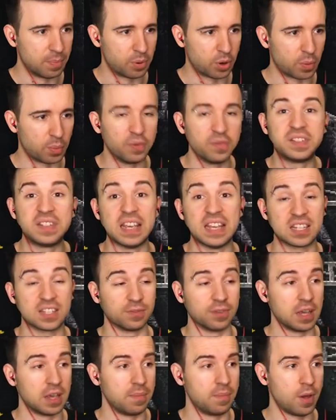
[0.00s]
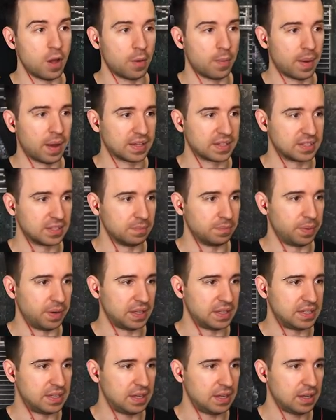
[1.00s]
Попробую всей своей биомассы
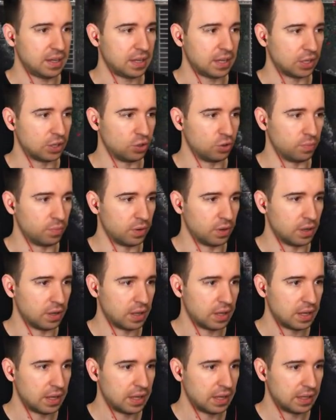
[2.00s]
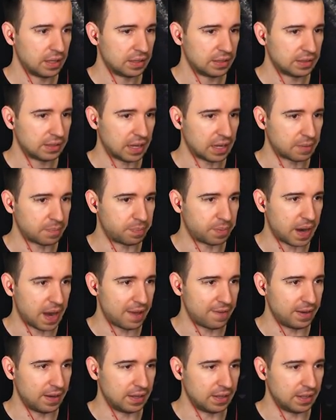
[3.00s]
прийти. Я думаю, так
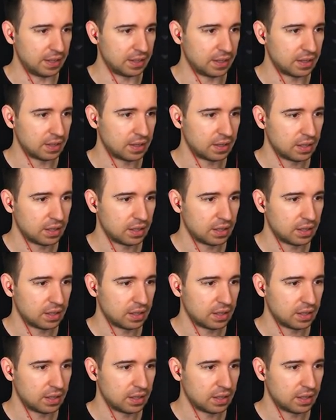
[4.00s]
правильней.